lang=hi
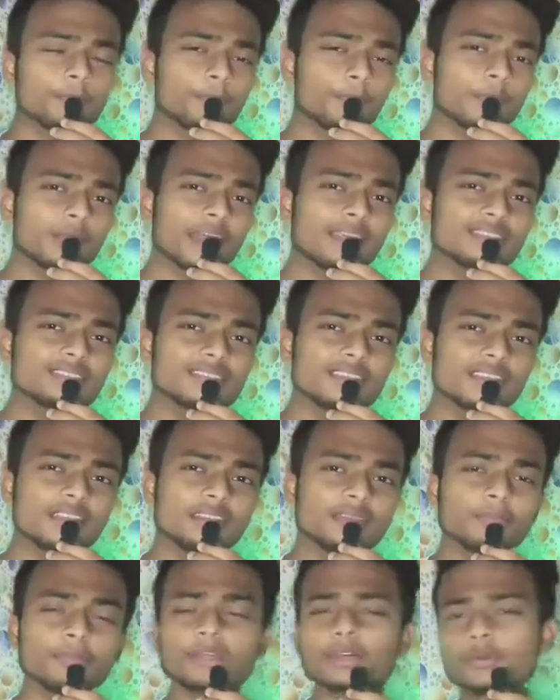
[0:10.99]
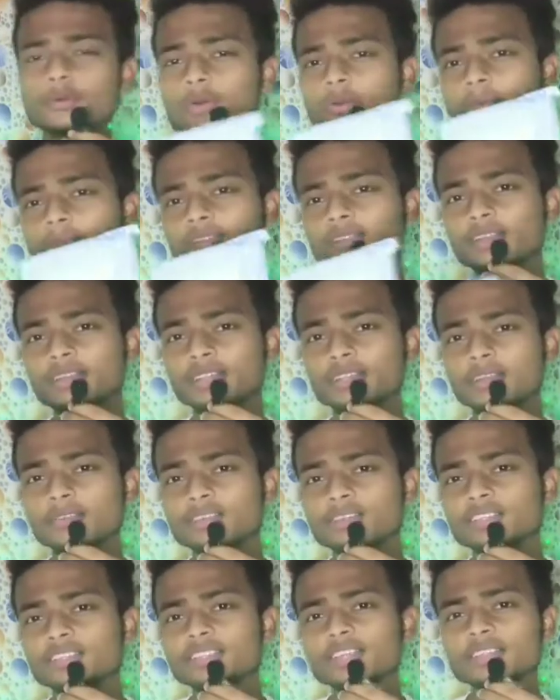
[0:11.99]
प्राइस देना नहीं पड़ा कोई भी इसका
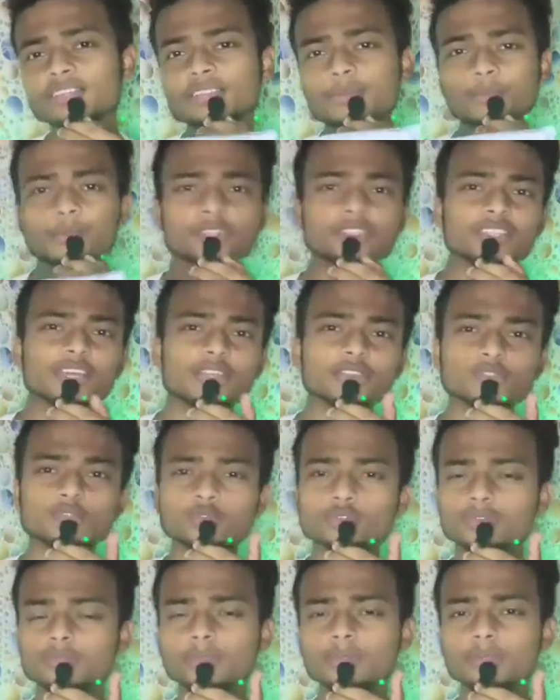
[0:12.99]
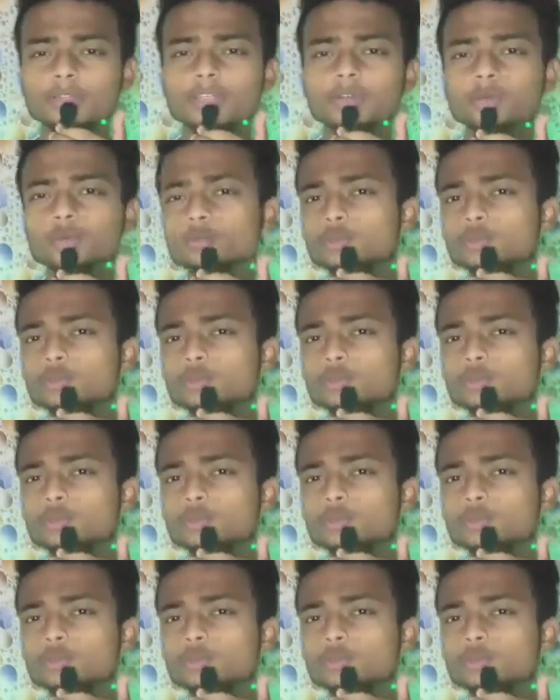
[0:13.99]
डिलीवरी चार्ज शिपिंग चार्ज कुछ भी बोलते